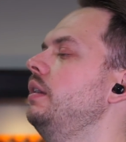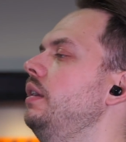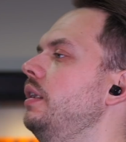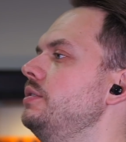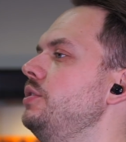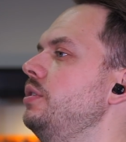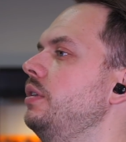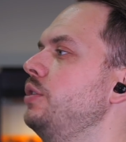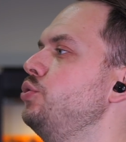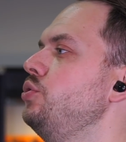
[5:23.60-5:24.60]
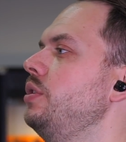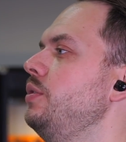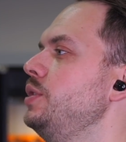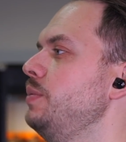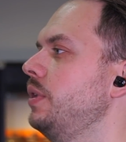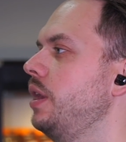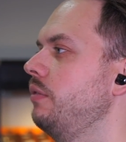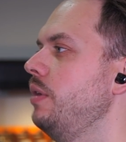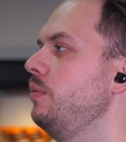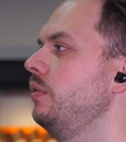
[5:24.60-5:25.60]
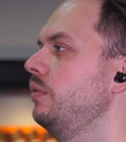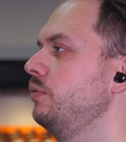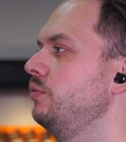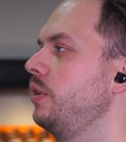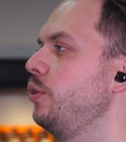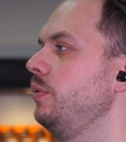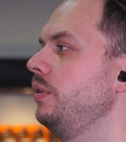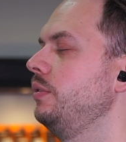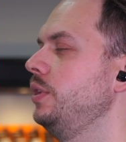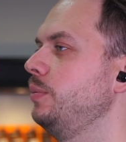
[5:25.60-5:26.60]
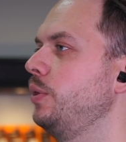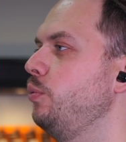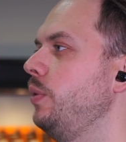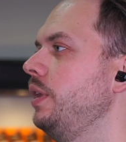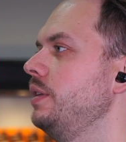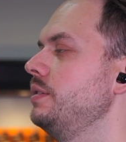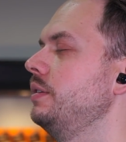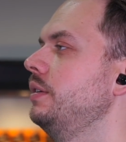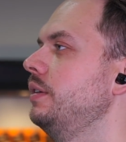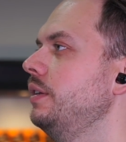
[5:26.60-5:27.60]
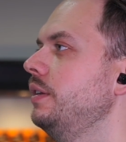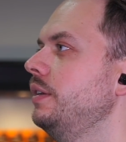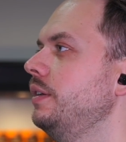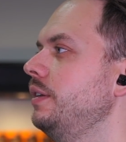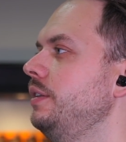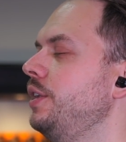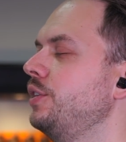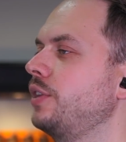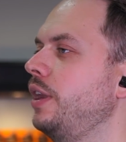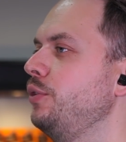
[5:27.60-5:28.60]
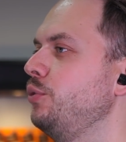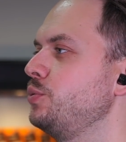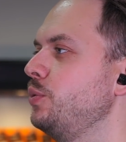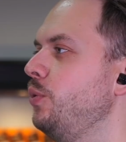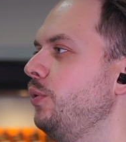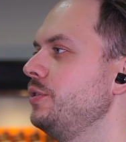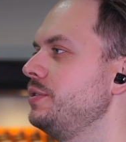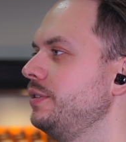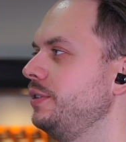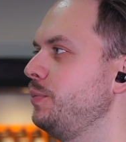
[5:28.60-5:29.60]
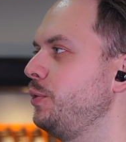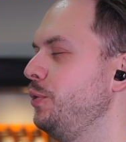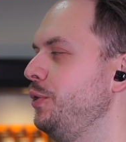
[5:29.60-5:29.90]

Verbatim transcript: Я ощущаю себя как в вакууме, не могу понять, не контролирую свой голос, я могу